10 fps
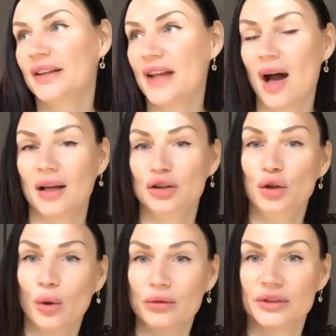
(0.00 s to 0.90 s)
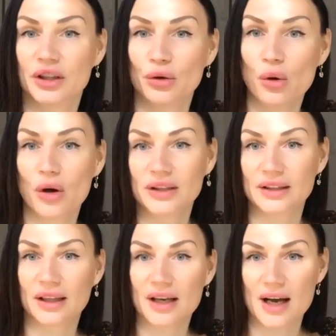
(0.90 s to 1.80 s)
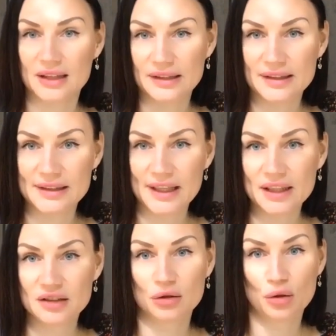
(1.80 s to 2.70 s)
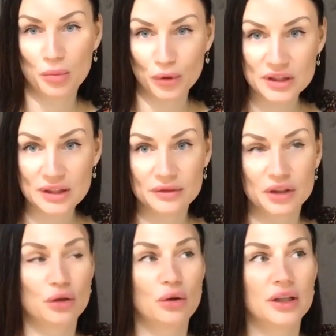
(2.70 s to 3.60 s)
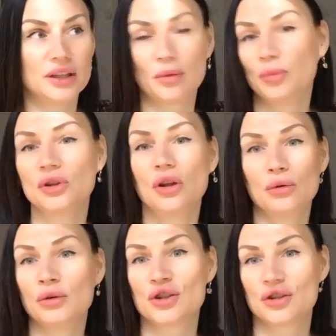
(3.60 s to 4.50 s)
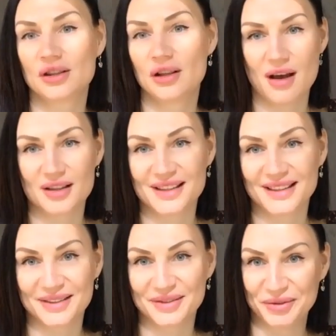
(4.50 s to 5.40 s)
Да, до ВТО это такая сеть, но после ВТО это было очень классно.